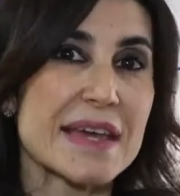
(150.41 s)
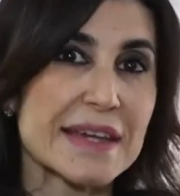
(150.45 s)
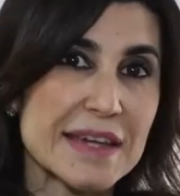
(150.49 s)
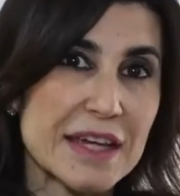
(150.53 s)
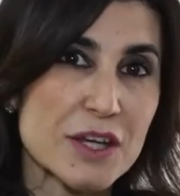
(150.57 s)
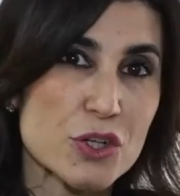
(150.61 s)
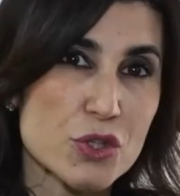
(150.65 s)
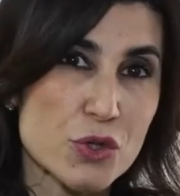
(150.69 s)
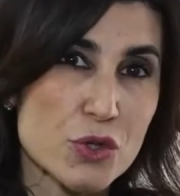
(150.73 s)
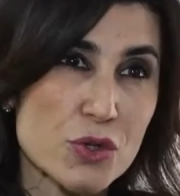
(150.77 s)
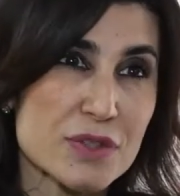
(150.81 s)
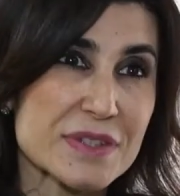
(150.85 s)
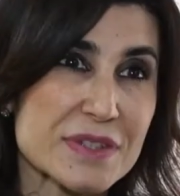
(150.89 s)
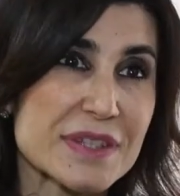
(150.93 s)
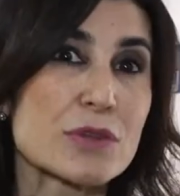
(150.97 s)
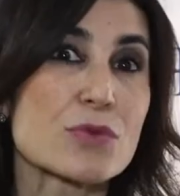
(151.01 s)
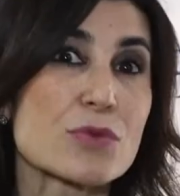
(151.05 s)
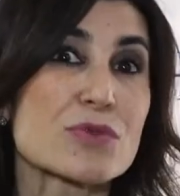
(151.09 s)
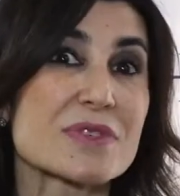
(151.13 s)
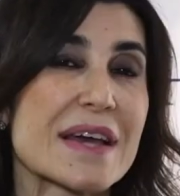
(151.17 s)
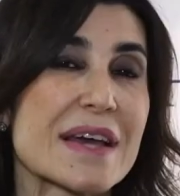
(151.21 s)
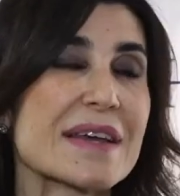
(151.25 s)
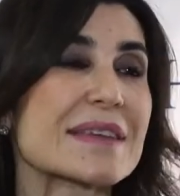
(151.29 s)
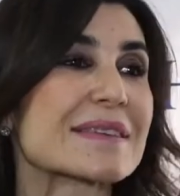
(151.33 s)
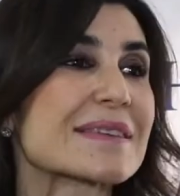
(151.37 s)
quelque chose qui
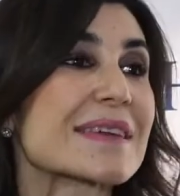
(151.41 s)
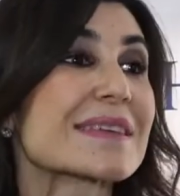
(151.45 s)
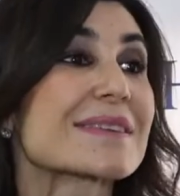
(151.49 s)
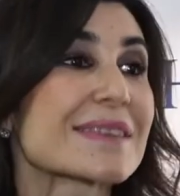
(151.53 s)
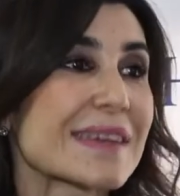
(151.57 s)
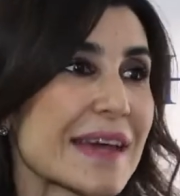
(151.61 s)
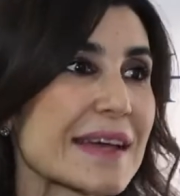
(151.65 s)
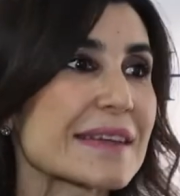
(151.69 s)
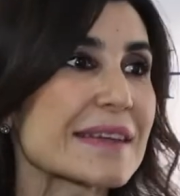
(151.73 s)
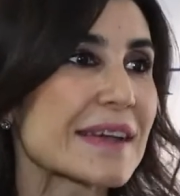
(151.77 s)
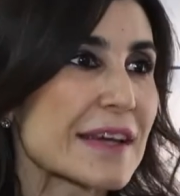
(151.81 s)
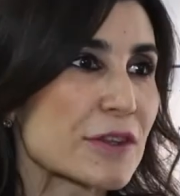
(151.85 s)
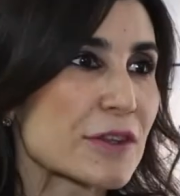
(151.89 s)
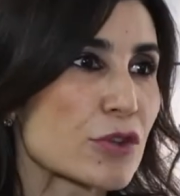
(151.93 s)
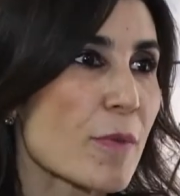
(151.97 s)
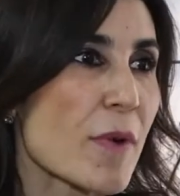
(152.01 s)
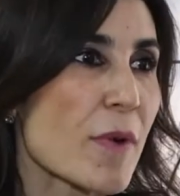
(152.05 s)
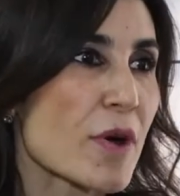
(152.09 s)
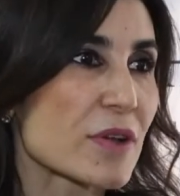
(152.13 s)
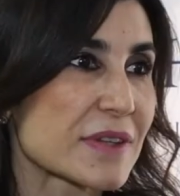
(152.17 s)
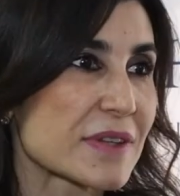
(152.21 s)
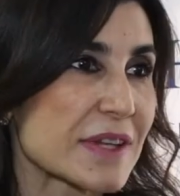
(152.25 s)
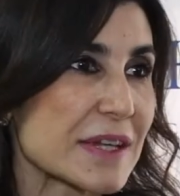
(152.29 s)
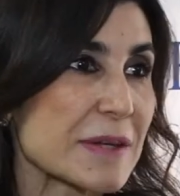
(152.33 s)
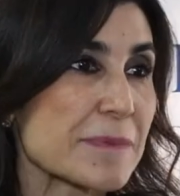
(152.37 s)
nous a été très très
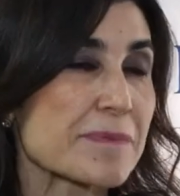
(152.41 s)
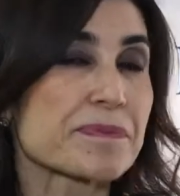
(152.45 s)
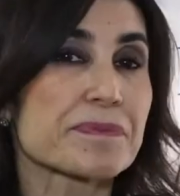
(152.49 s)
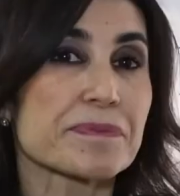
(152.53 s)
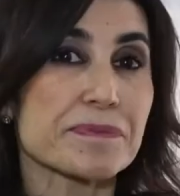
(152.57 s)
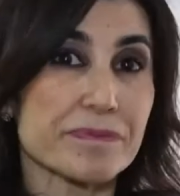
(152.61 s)
demandé